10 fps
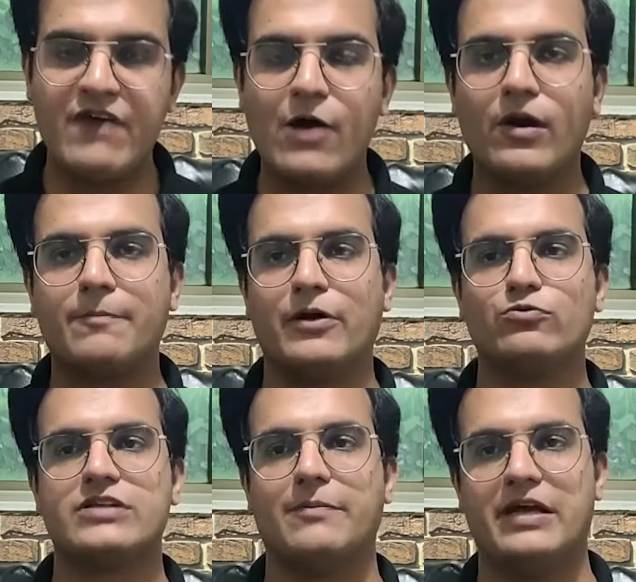अनवारुल
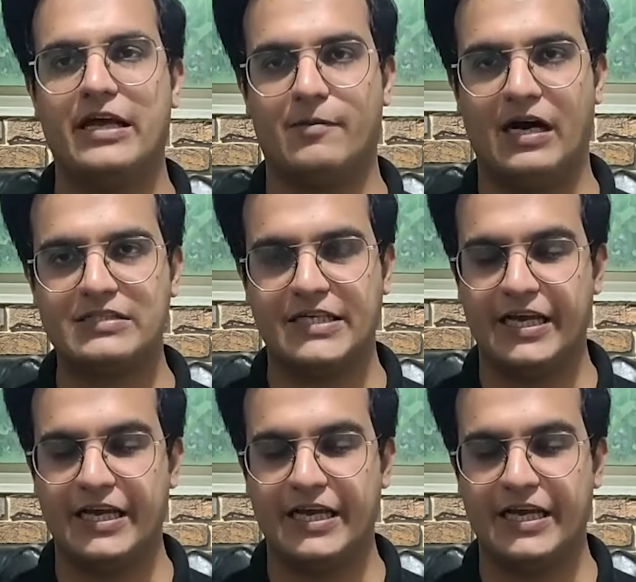पन्नू साहब ने यह रिमार्क्स